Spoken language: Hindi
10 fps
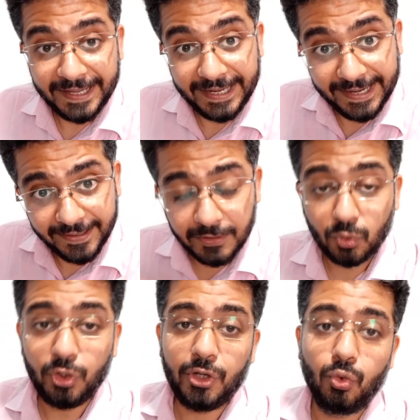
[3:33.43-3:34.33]
एट्थ
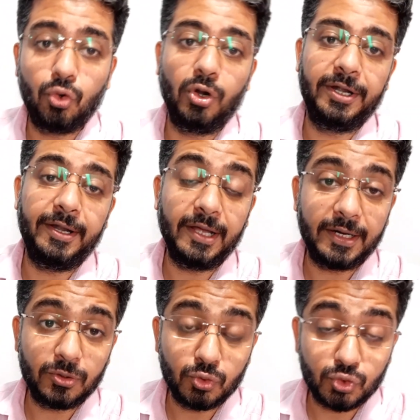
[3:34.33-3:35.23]
कोई एक और कंटेंट आ
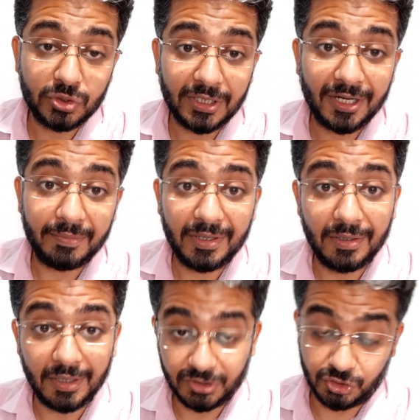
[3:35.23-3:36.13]
रहा है दोस्तों इसका नाम है
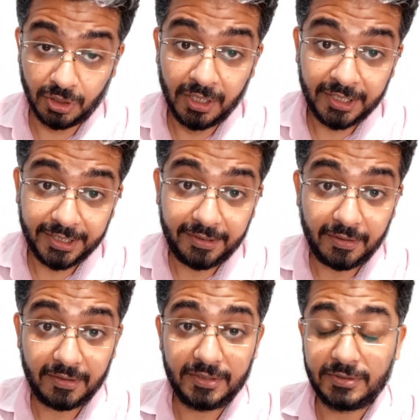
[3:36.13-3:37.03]
ग्रज ये
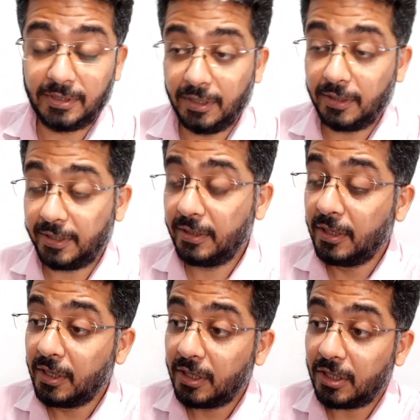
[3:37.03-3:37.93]
टर्किश थ्रिलर है
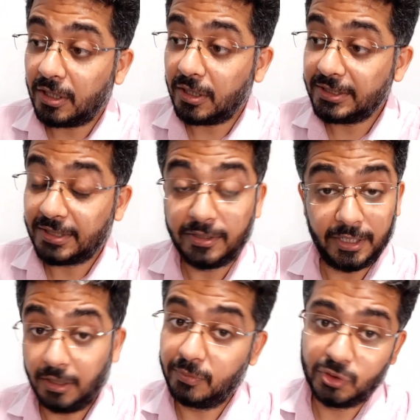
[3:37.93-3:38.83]
इसका
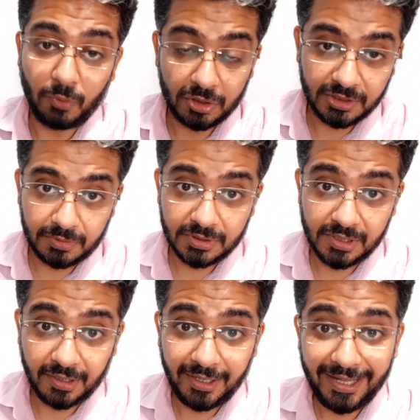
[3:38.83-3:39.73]
ट्रेलर मुझे बहुत
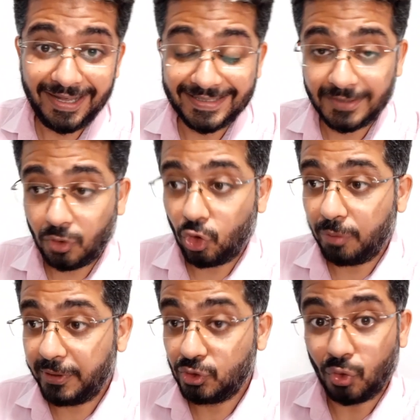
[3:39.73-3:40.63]
ज़बरदस्त लगा एक ऐसा
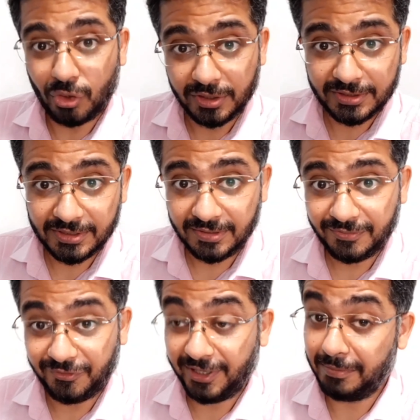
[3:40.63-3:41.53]
कॉप है जो ऑनेस्ट है
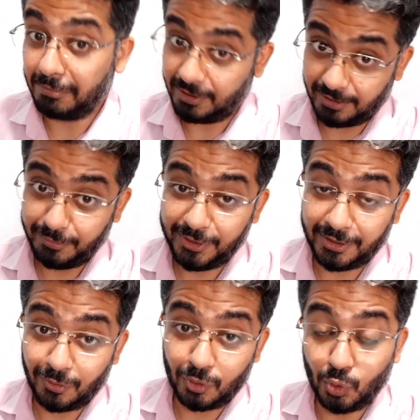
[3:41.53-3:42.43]
फिर एक मर्डर भी
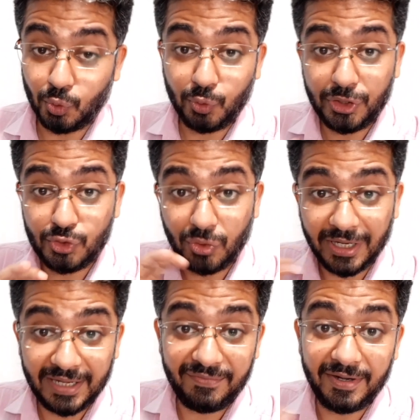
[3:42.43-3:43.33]
है और दोनों की जो
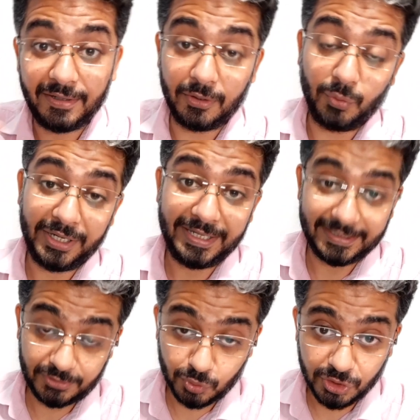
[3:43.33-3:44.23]
लाइफ है इंटरटवाइन
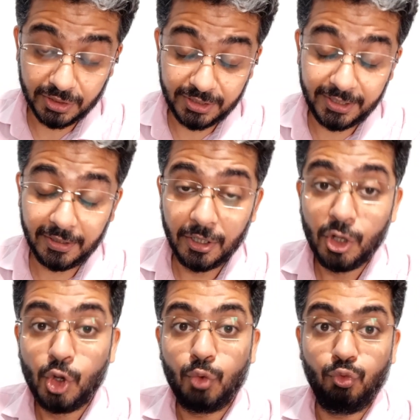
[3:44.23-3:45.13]
कैसे हो जाती है
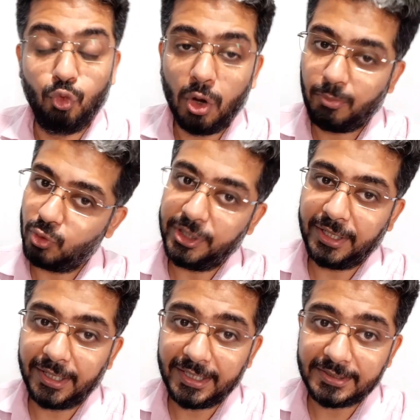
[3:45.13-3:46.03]
वो आपको
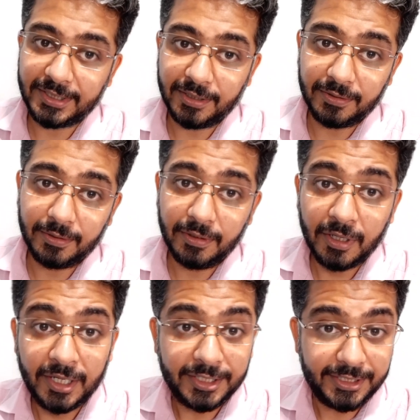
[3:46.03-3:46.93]
देखना है इसके अंदर
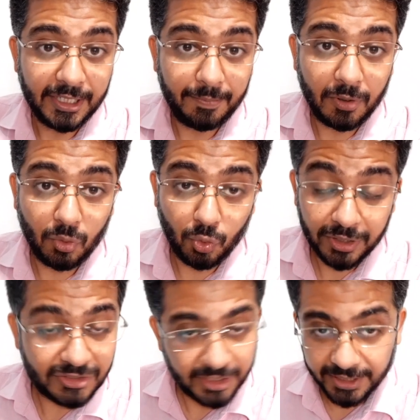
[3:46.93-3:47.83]
ये आपका हो
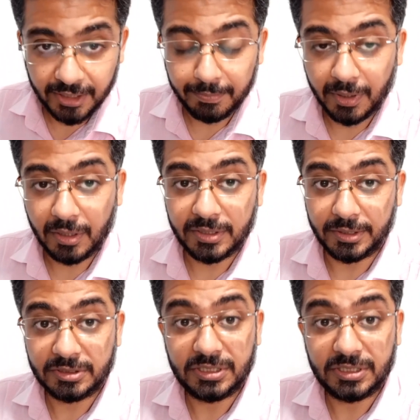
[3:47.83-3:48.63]
गया छठे नंबर का थिंग